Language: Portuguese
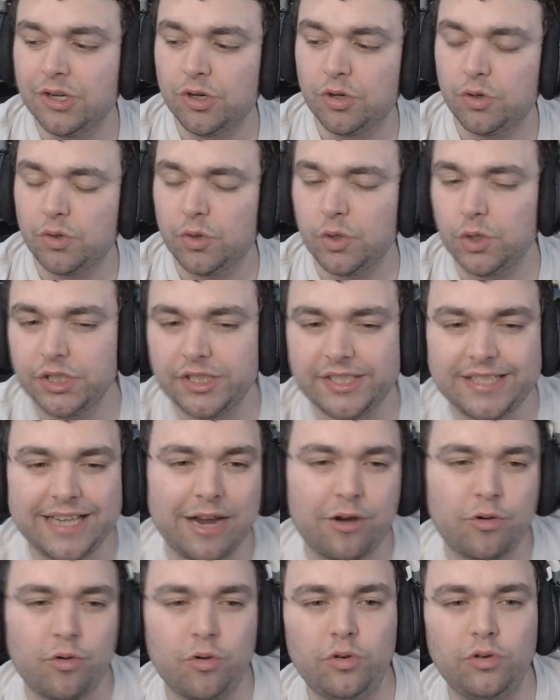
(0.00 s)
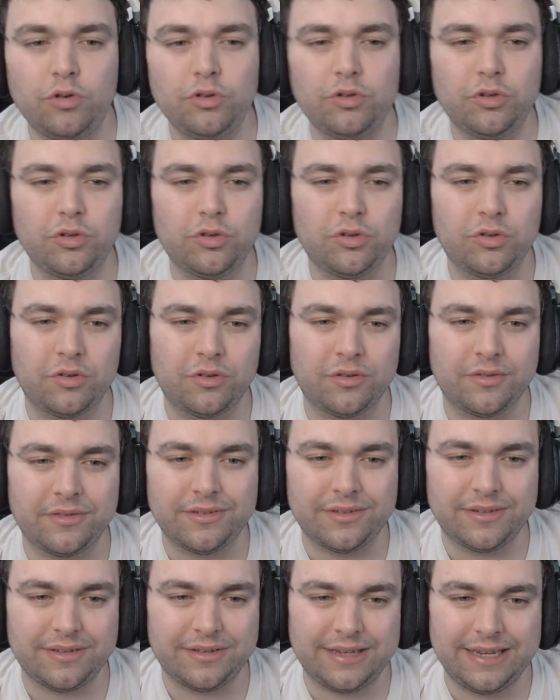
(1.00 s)
O segundo,
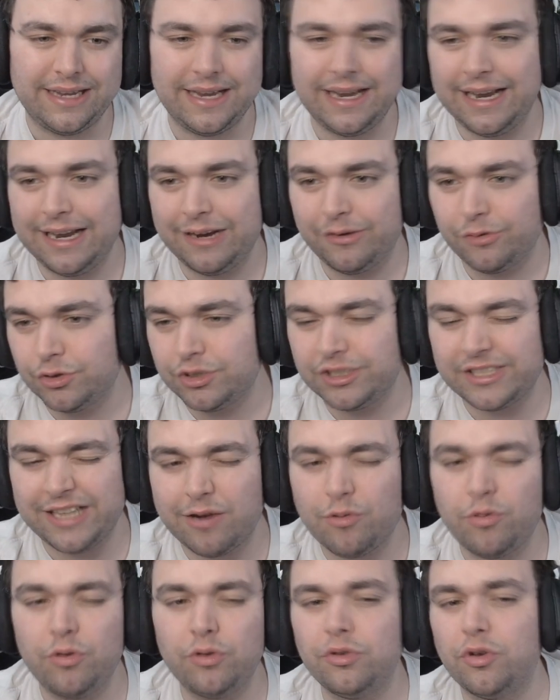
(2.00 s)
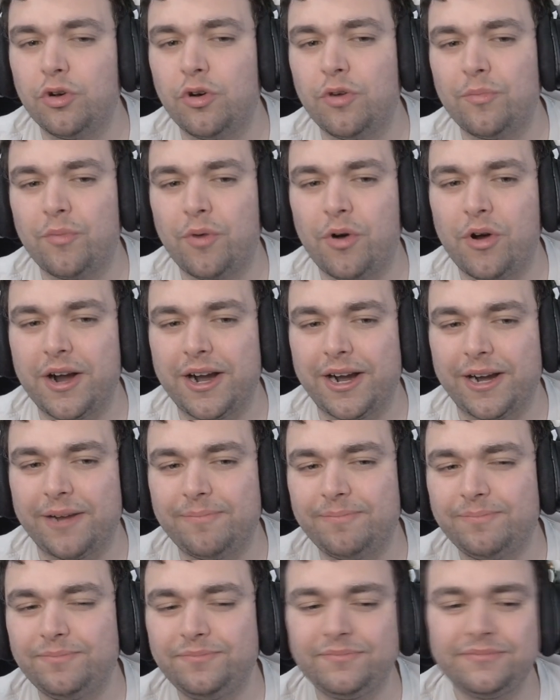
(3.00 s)
é, o segundo
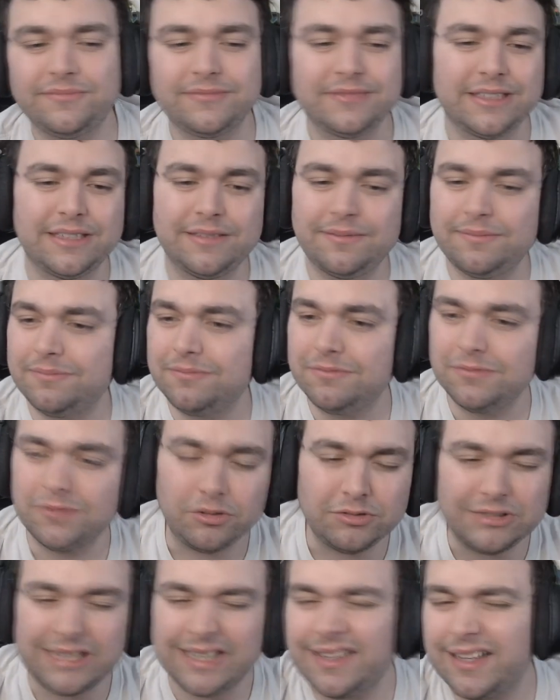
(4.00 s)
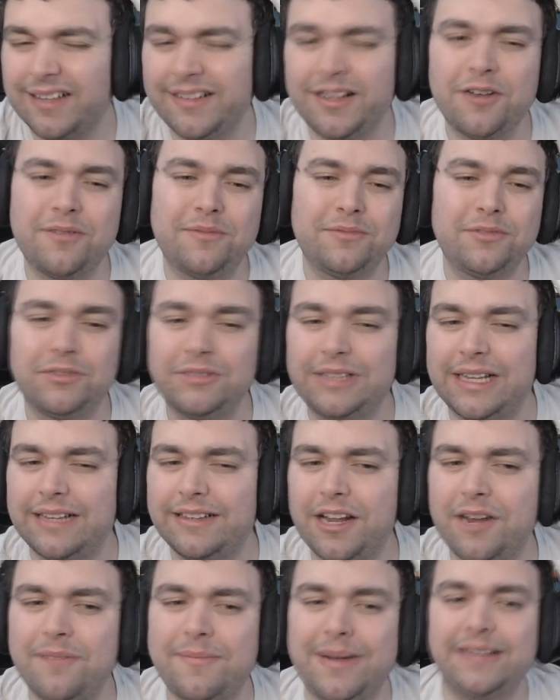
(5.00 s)
rumor não tá, tá, sendo, não tá
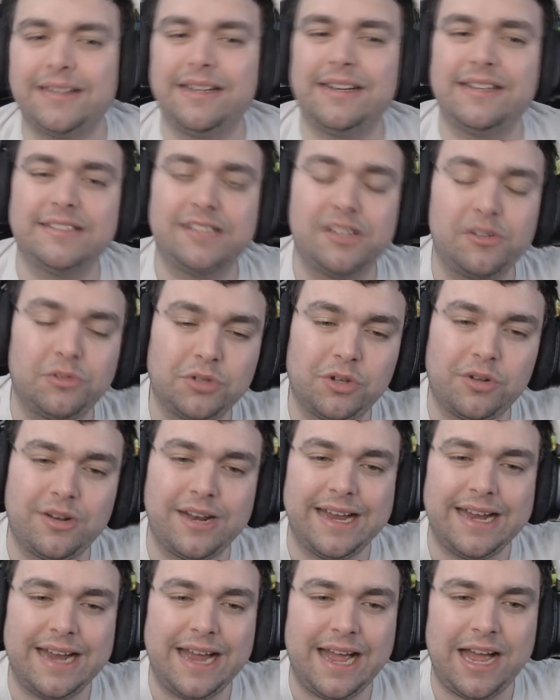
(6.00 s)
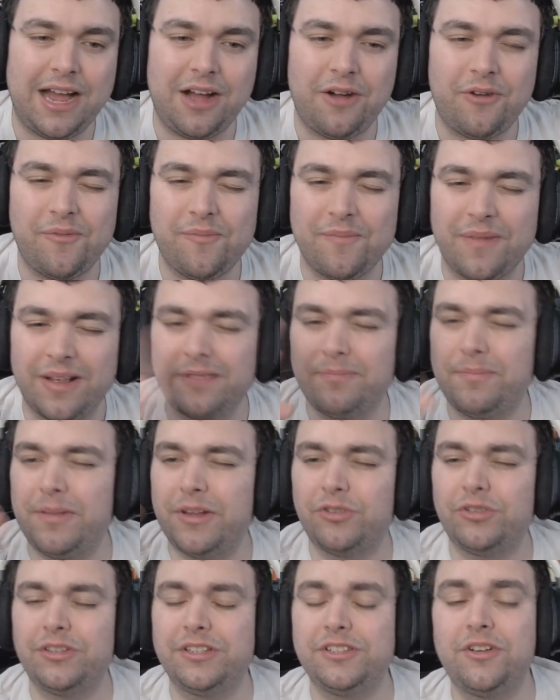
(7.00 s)
tendo uma atração tão legal, as
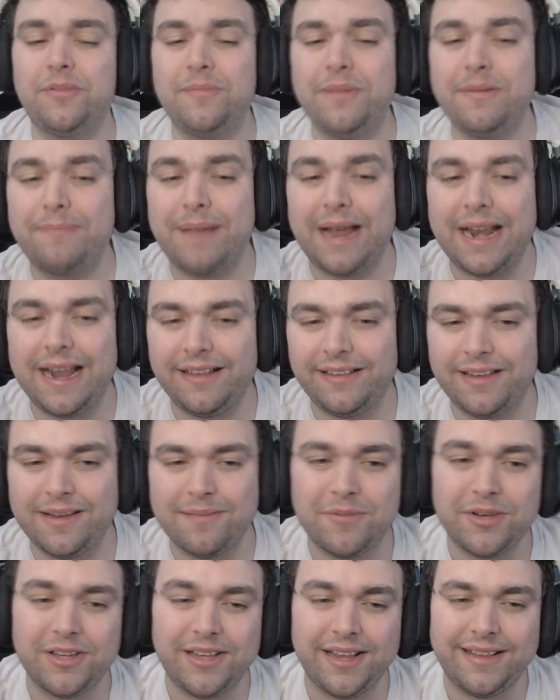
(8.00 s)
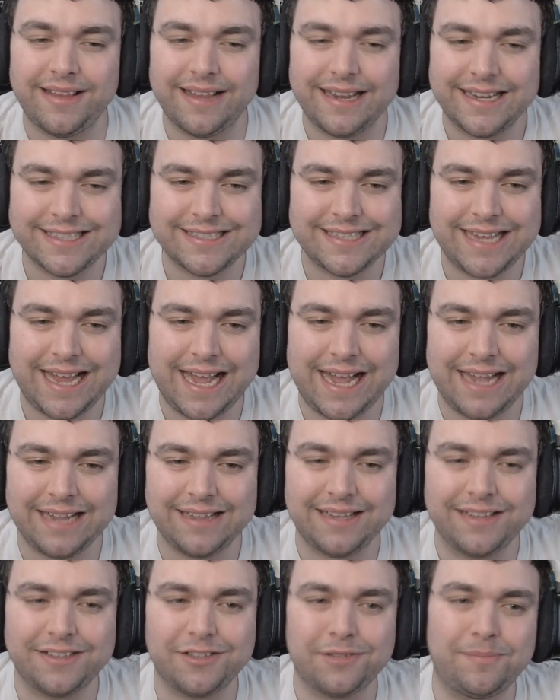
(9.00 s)
pessoas não me parecem muito
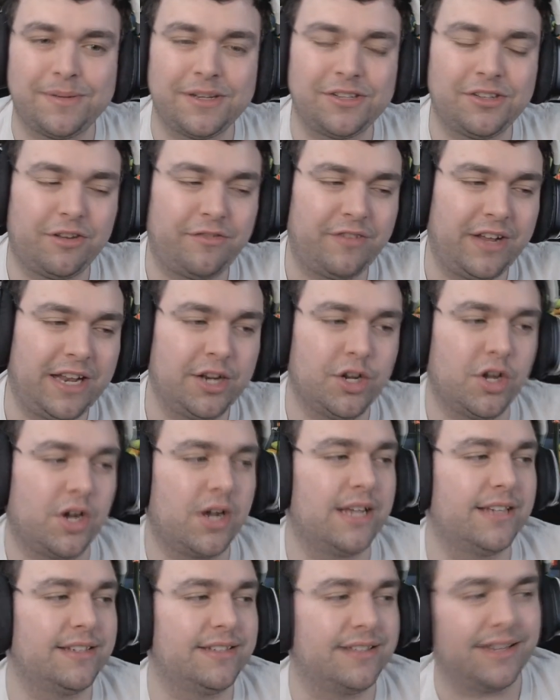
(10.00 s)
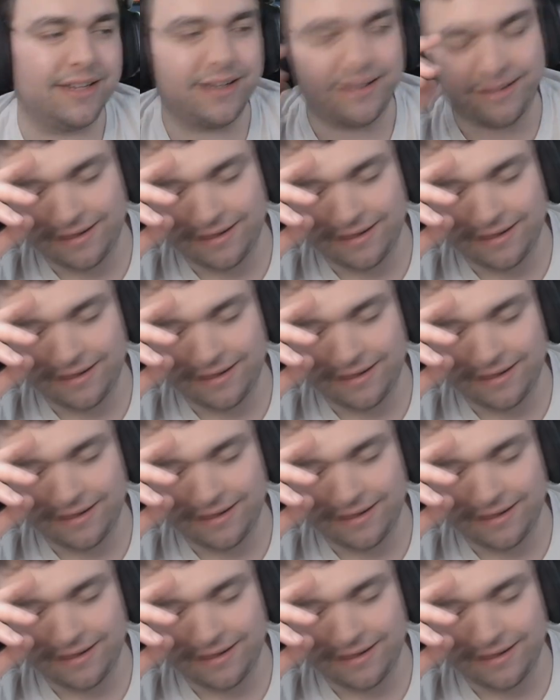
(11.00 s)
interessadas, o pessoal fala, nossa,